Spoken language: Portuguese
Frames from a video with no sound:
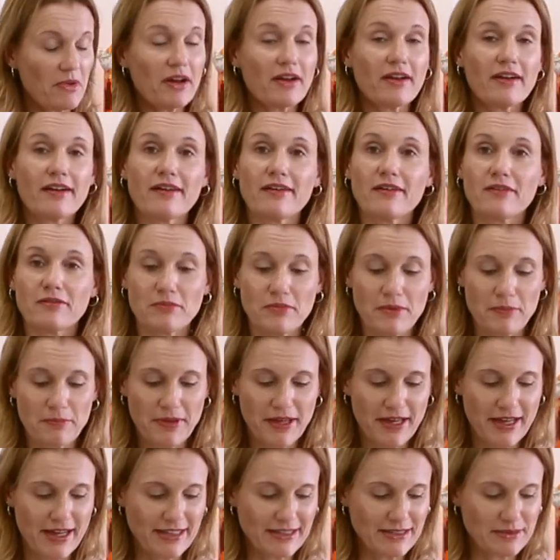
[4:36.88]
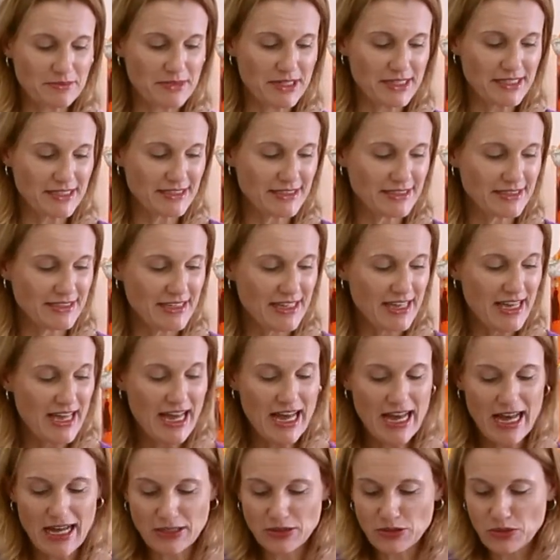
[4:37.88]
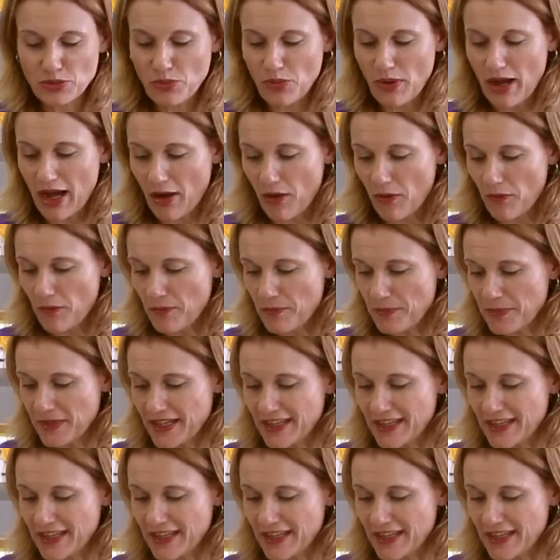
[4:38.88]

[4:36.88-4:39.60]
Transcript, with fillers: é uma, uma pegada mais atual.